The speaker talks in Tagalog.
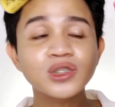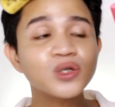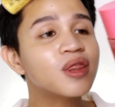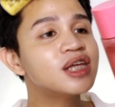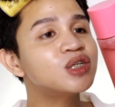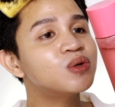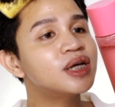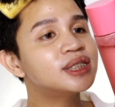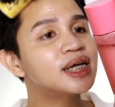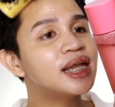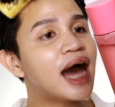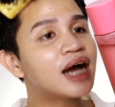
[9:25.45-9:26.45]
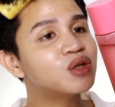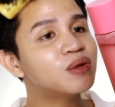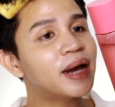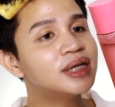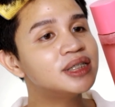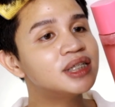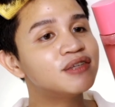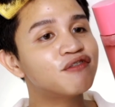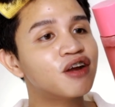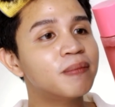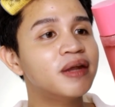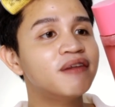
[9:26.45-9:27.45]
Also, this one has galactomyces
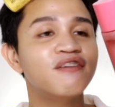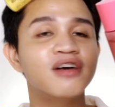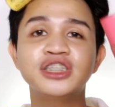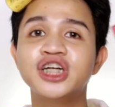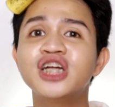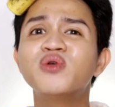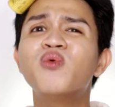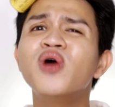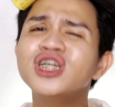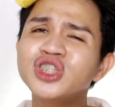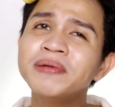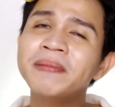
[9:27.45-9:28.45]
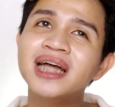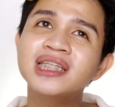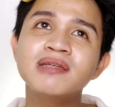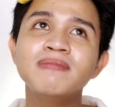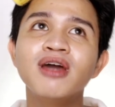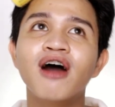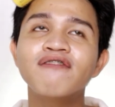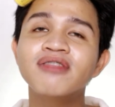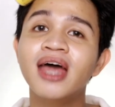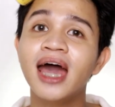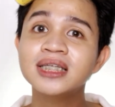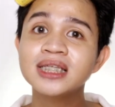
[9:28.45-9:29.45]
ferment filtrate which reminds me
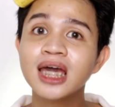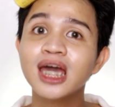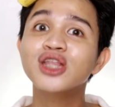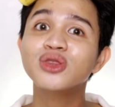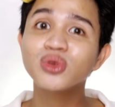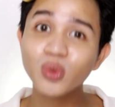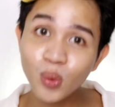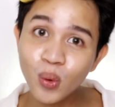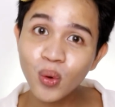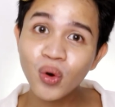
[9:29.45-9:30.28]
of the SK2